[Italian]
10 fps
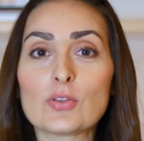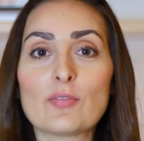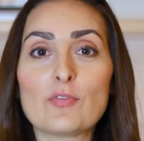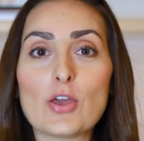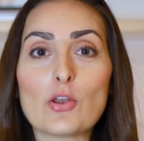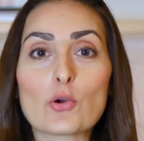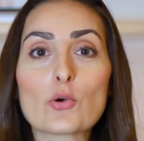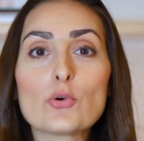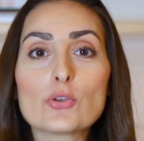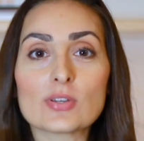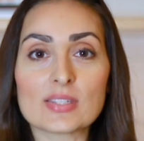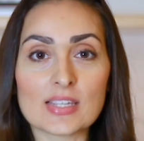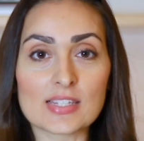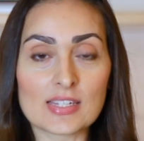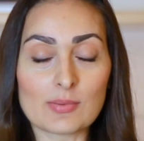davvero
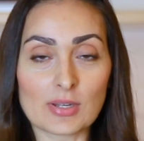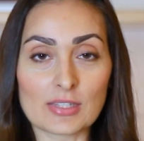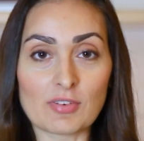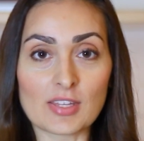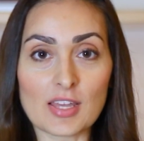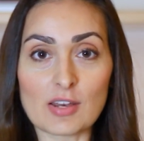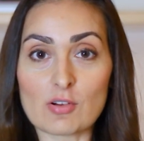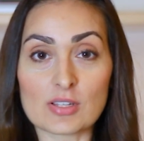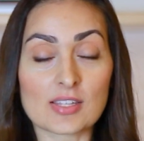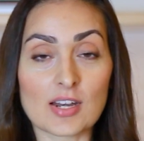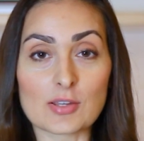curiosissima di vedere i vostri